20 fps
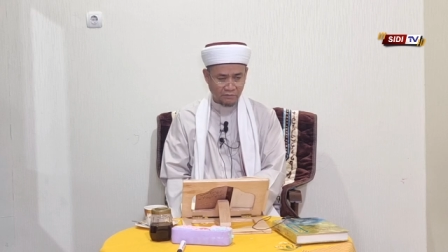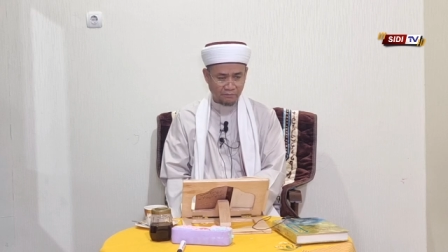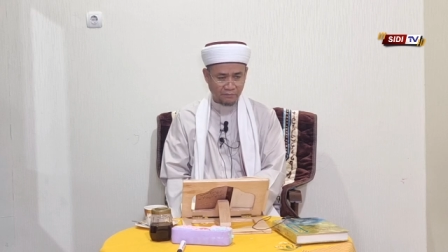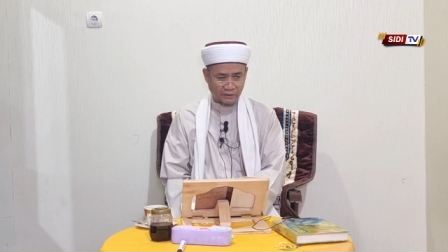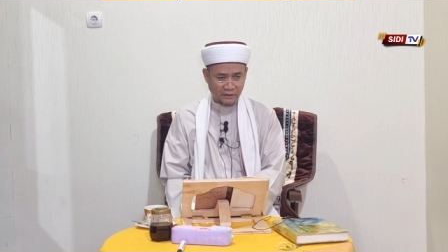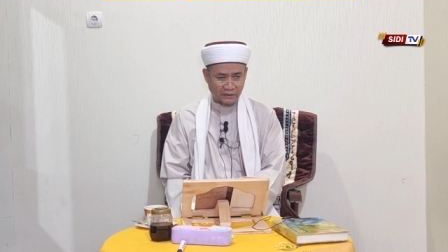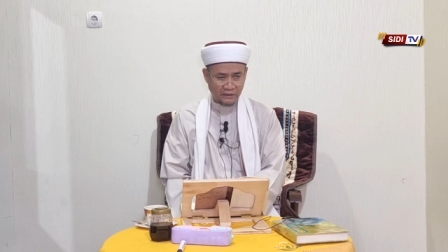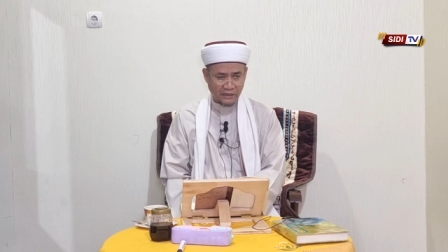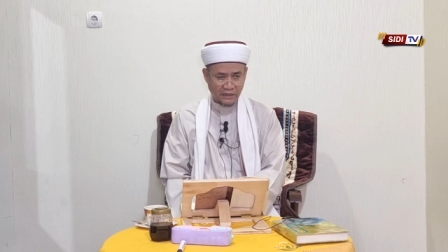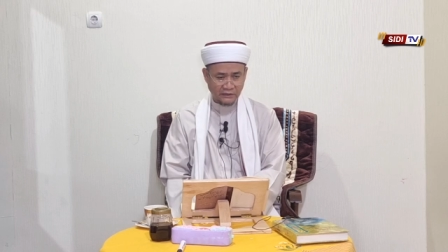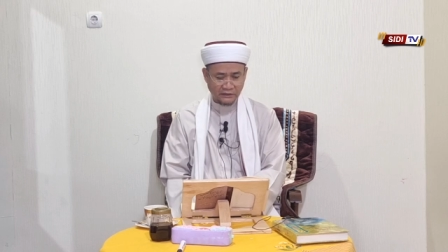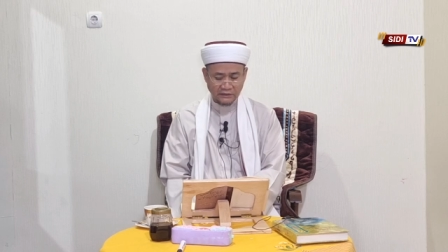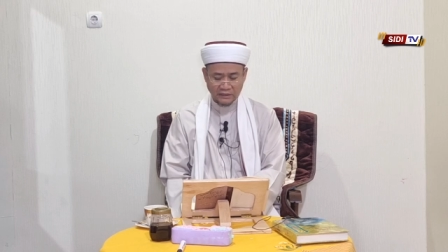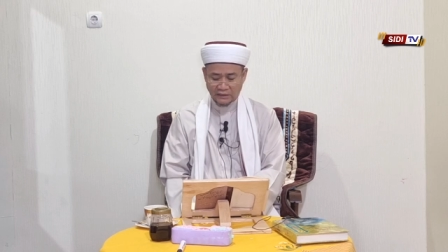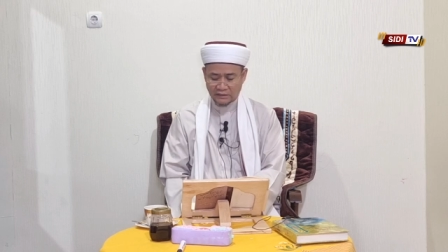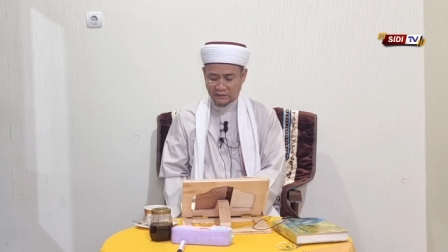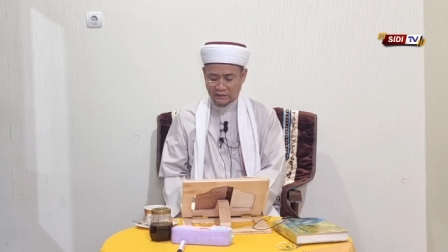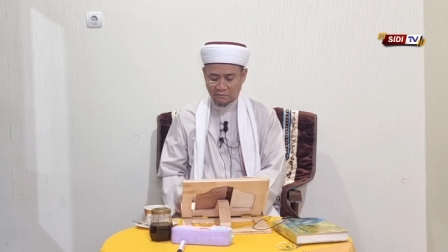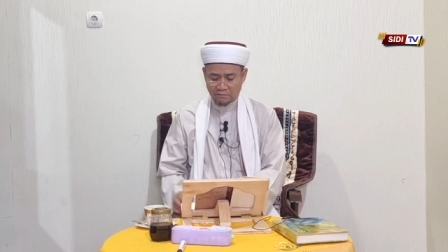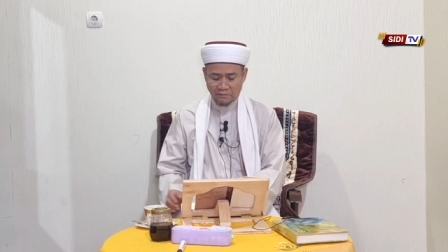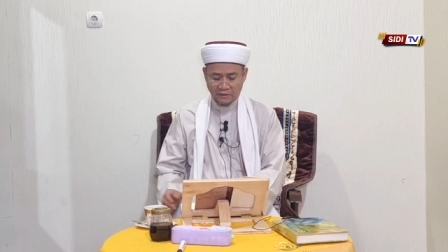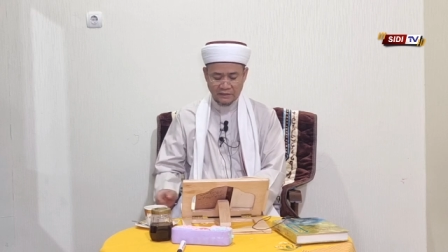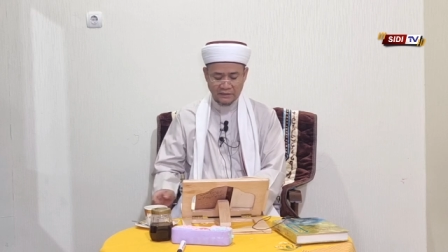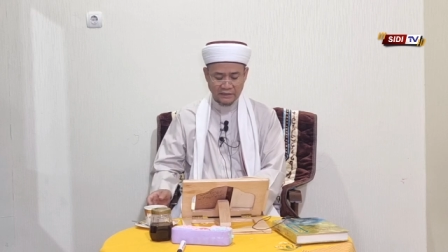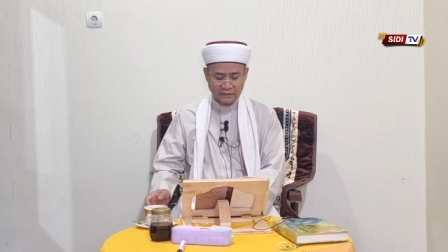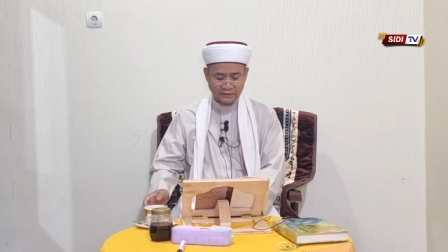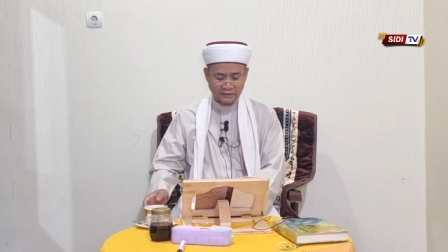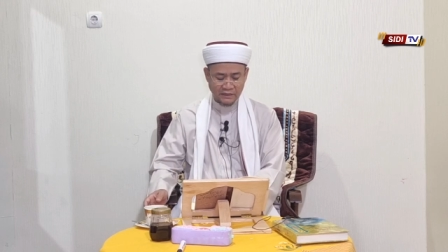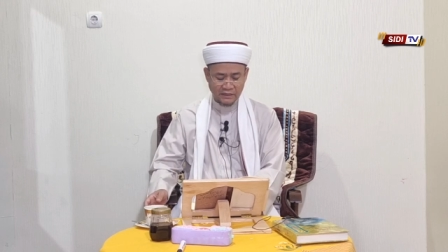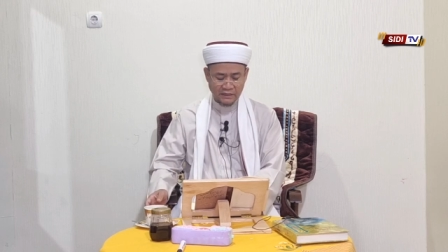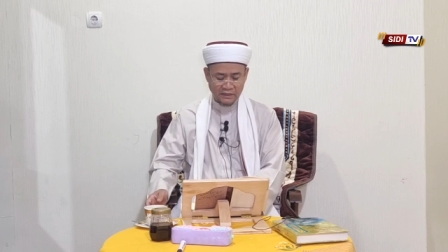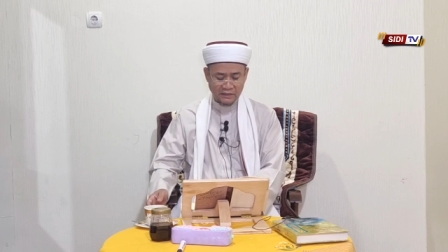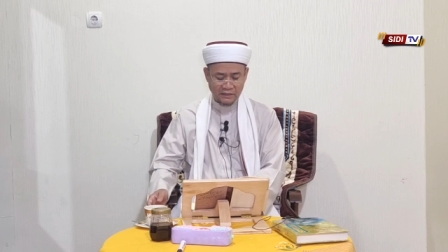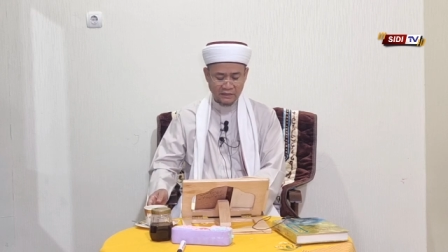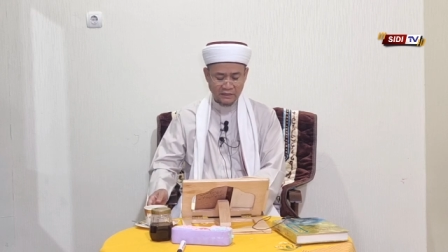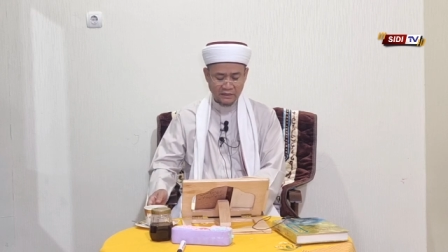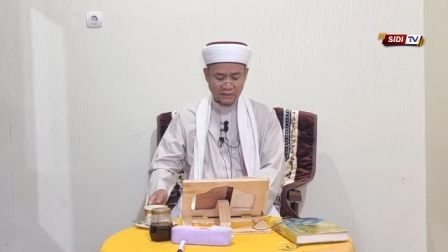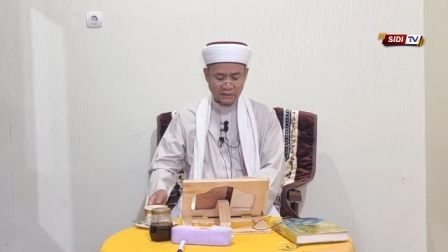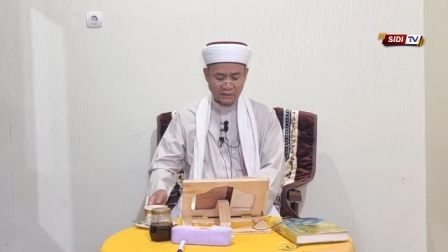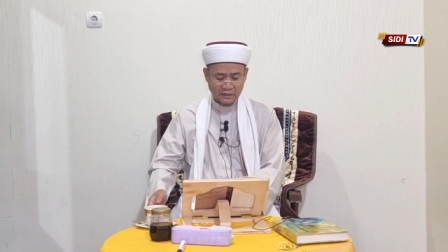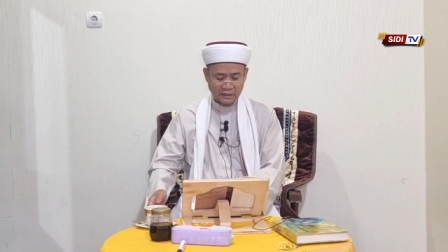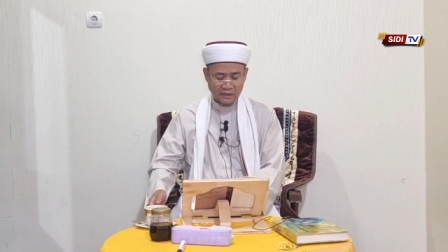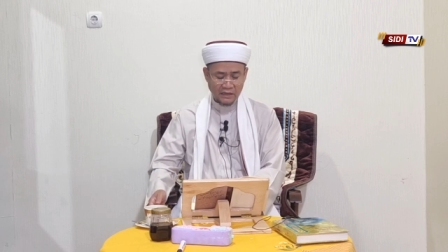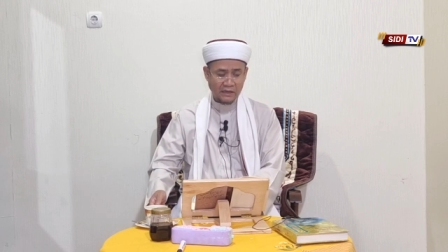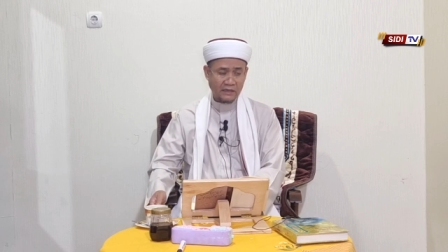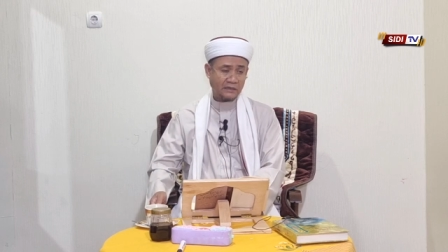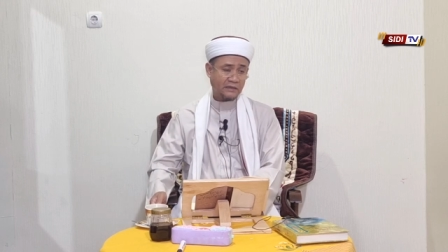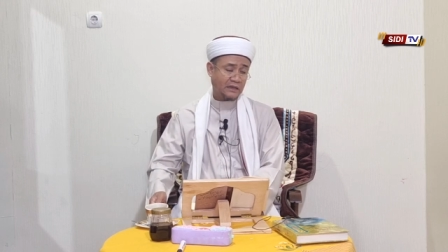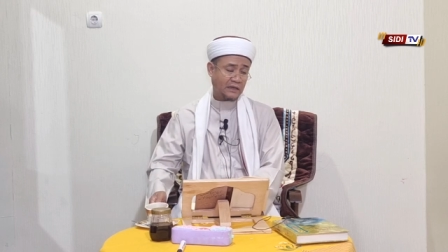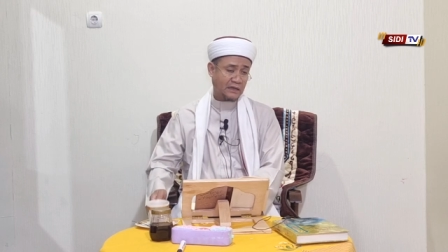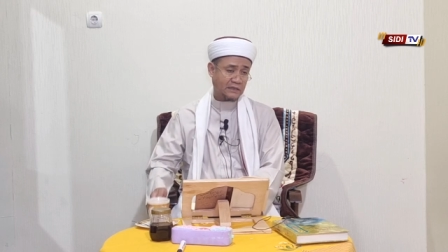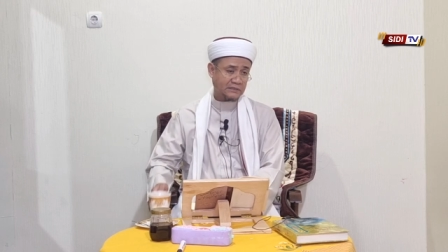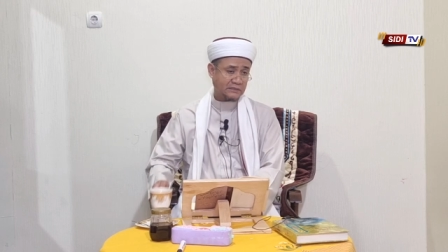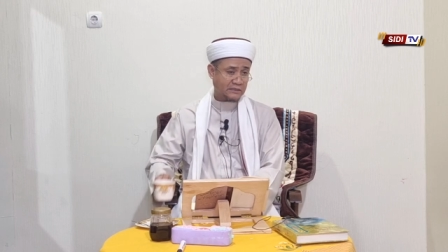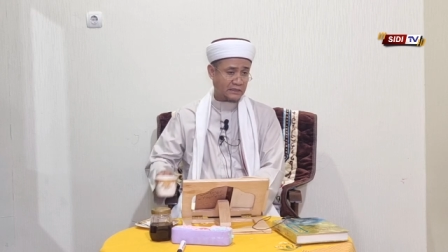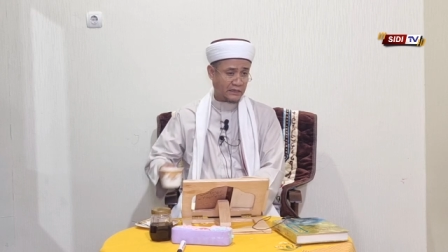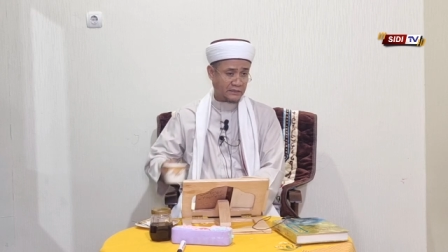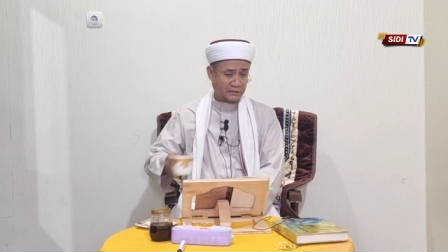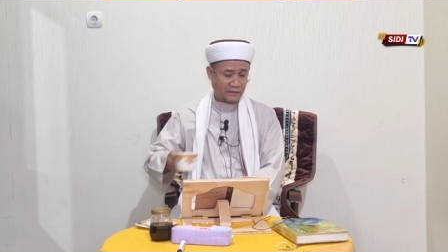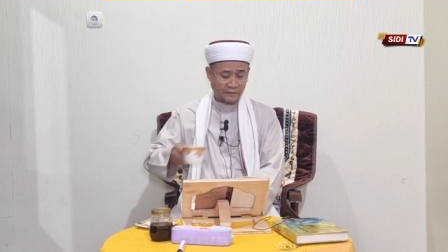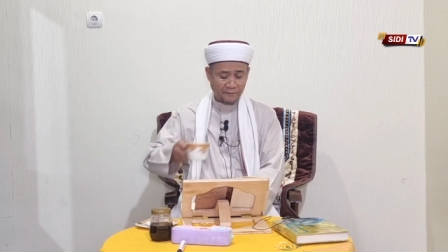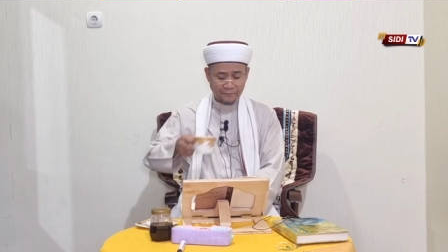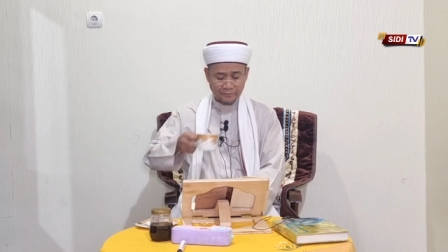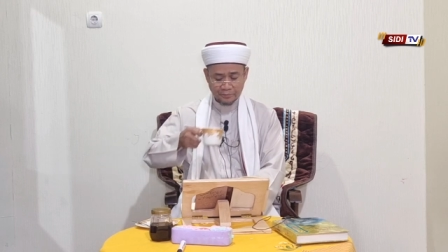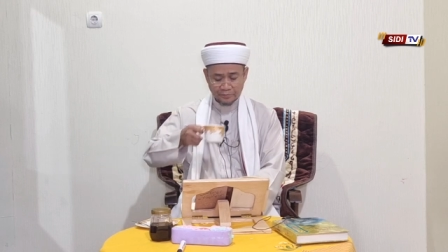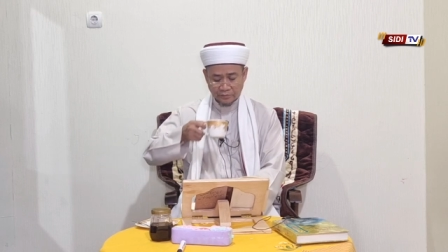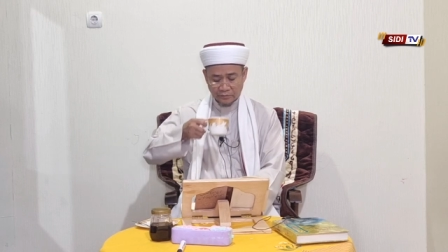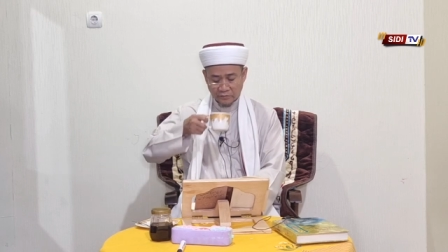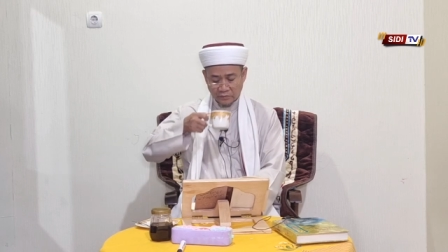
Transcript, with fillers: memperlihatkan kepadanya akan rahasianya.